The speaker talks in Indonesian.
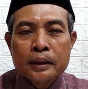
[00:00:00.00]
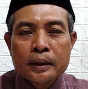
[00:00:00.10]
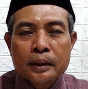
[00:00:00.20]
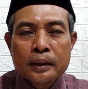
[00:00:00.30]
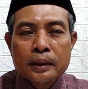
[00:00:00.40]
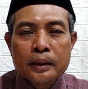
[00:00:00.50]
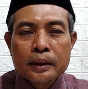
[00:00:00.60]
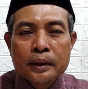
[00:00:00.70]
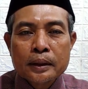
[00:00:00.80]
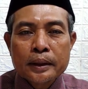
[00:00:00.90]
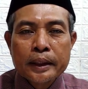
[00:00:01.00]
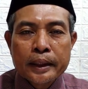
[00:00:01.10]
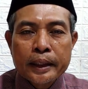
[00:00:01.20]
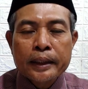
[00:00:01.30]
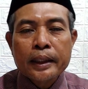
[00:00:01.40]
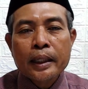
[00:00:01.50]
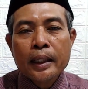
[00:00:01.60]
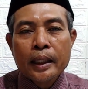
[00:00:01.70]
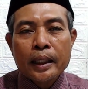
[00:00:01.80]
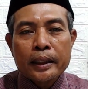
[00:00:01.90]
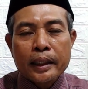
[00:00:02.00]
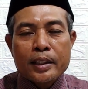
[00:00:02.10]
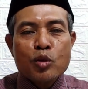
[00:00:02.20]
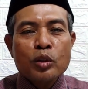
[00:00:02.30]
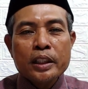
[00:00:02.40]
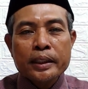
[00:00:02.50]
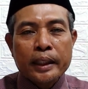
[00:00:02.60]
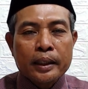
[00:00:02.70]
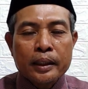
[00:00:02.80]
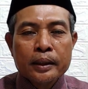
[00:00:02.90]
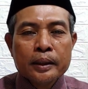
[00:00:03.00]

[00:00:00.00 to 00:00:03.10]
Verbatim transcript: uh, uh, sedikit agak kesulitan